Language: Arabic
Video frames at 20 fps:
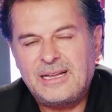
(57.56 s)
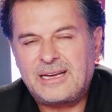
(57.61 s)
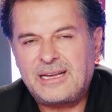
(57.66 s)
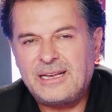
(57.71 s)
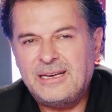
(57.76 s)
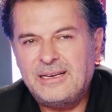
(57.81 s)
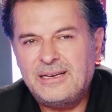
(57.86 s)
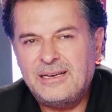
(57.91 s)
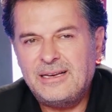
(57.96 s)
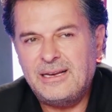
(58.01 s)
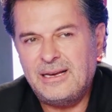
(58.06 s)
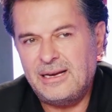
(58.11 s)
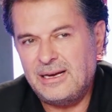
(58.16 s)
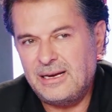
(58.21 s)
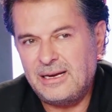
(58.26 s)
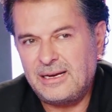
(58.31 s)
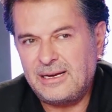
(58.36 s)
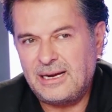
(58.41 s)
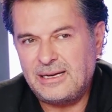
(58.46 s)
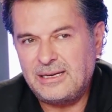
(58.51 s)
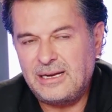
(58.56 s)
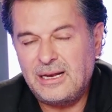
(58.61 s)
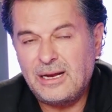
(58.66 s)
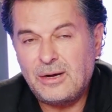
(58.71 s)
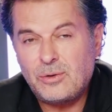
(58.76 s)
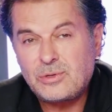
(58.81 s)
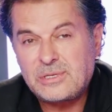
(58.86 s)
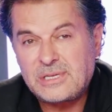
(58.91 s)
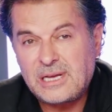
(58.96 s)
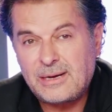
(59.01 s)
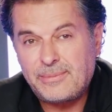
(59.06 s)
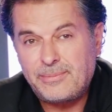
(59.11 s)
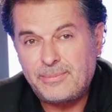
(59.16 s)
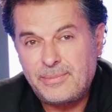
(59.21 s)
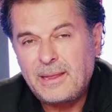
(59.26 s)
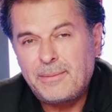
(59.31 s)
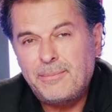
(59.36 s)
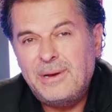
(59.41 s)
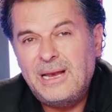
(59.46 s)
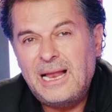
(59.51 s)
لكن يعني لا أصاب
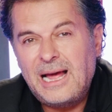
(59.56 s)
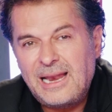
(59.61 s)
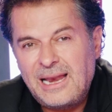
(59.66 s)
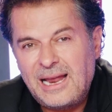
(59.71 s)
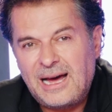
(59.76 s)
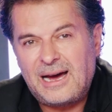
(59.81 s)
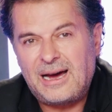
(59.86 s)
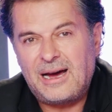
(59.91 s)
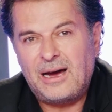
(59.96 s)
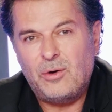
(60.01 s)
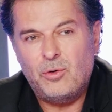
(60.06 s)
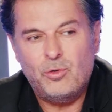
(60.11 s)
بالهلع